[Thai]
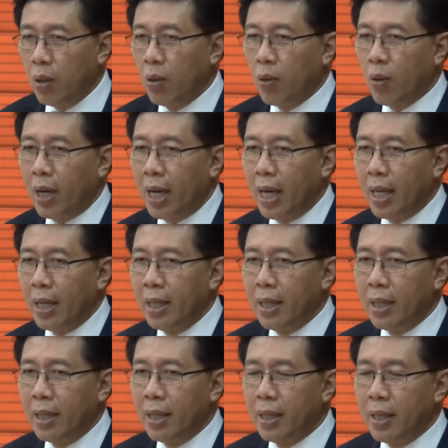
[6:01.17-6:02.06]
ลงคนละ
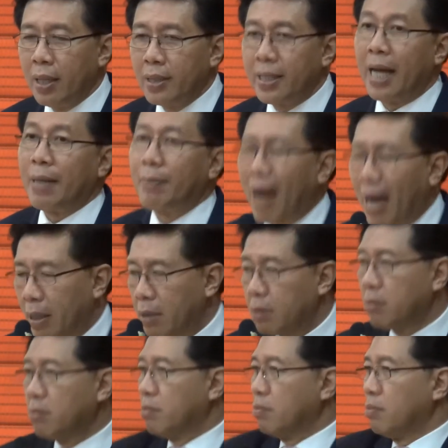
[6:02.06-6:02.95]
100,000 บา
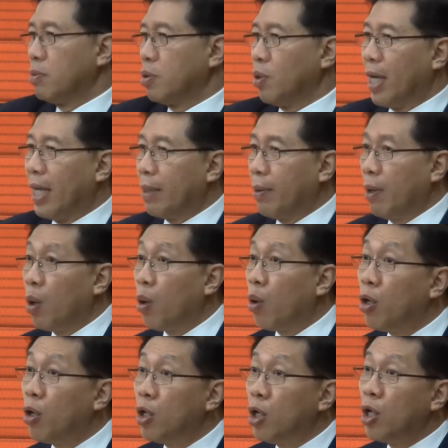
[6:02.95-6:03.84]
ททุกท่า
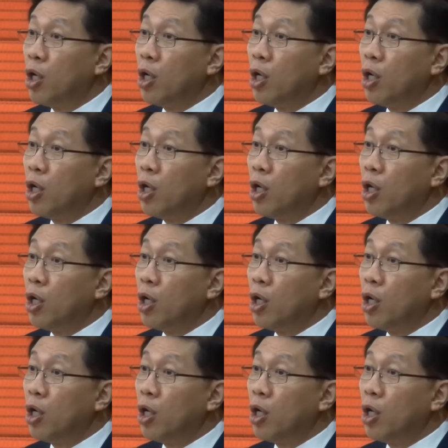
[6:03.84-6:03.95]
ลง